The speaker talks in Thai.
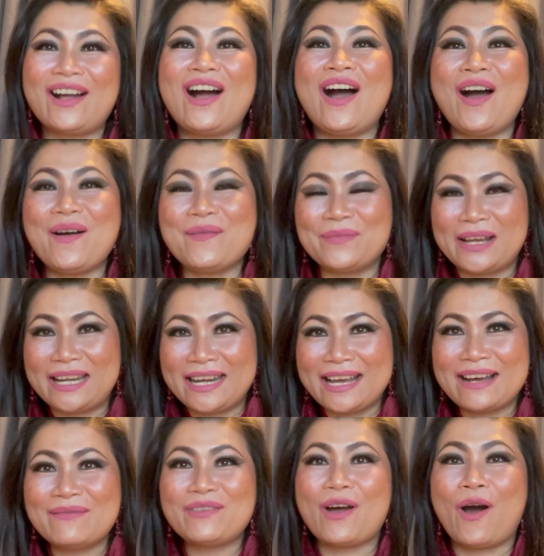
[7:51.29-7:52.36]
ก็เหมือน
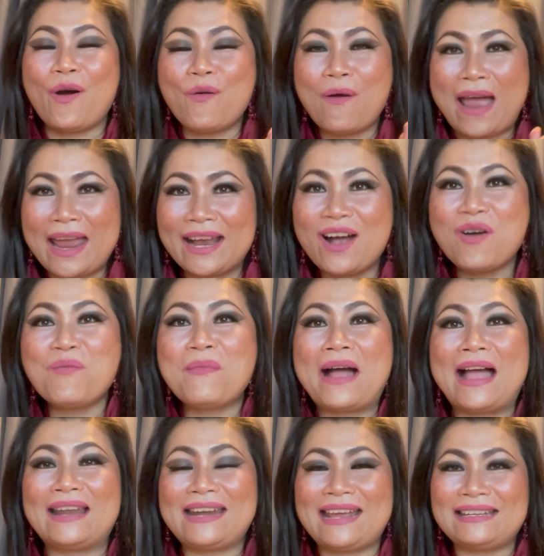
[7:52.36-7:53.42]
เดิมเนาะแวะเข้า
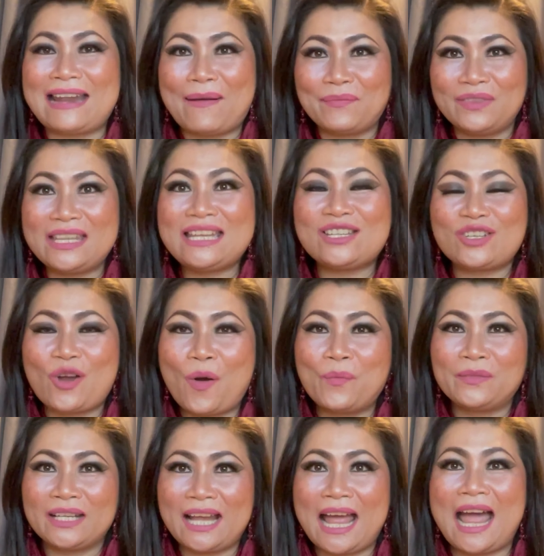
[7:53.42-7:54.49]
มาแนะนำติชม
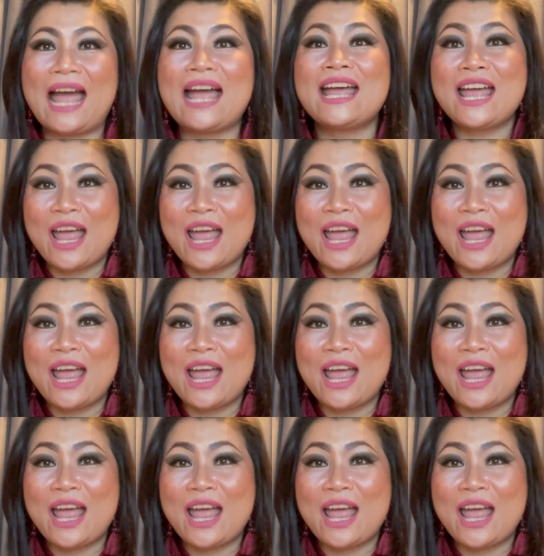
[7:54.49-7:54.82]
นะคะ